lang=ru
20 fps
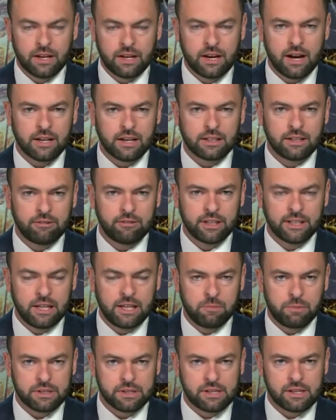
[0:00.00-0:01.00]
Карта войны
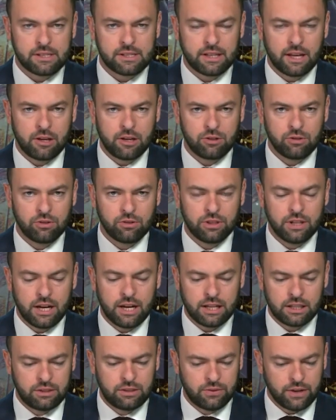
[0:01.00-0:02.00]
по состоянию
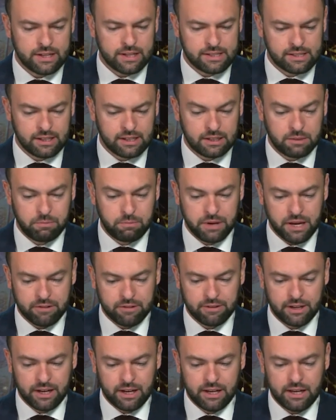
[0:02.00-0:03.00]
на
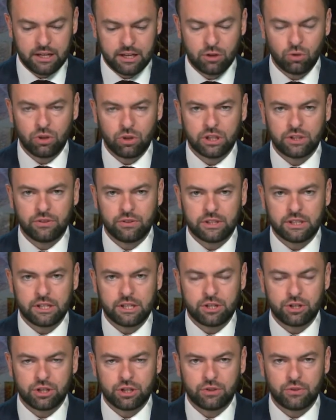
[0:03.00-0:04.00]
21 июля
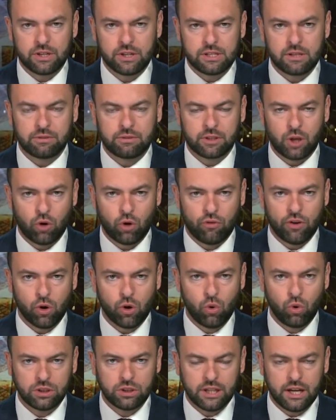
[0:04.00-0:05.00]
2022
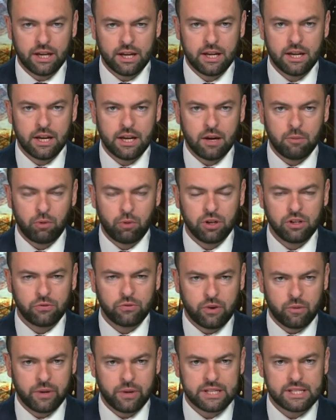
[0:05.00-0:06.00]
года. По
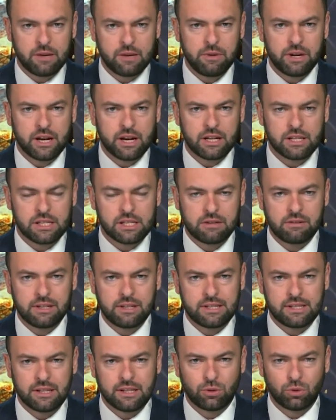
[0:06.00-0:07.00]
информации Американского
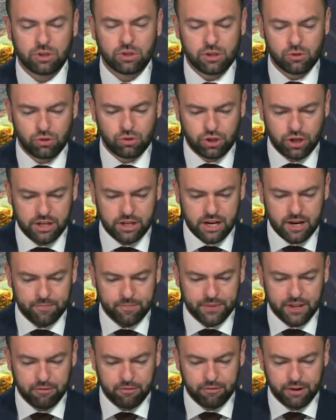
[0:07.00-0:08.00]
института изучения
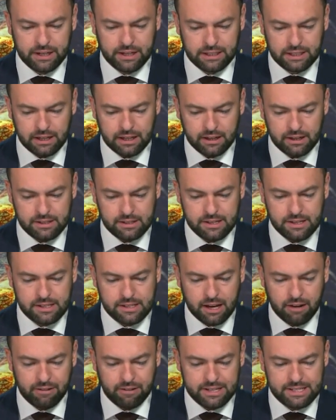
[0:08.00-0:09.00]
войны,
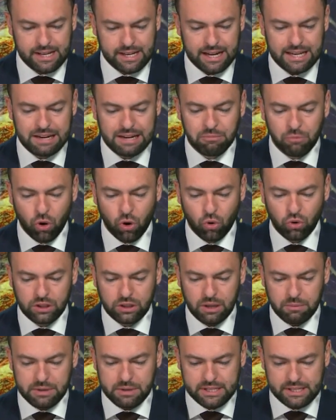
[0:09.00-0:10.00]
российские войска не могут
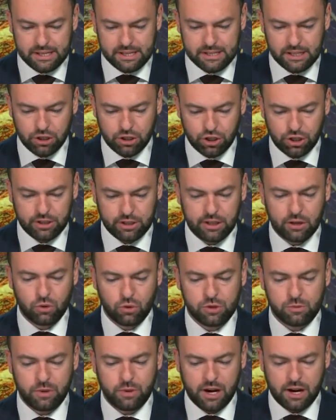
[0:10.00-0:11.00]
добиться значительных
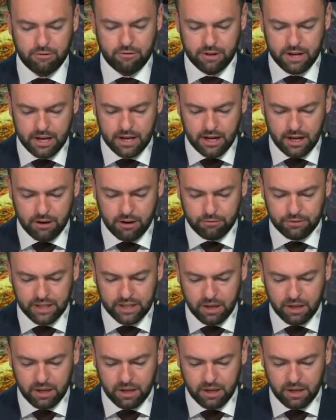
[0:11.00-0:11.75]
успехов в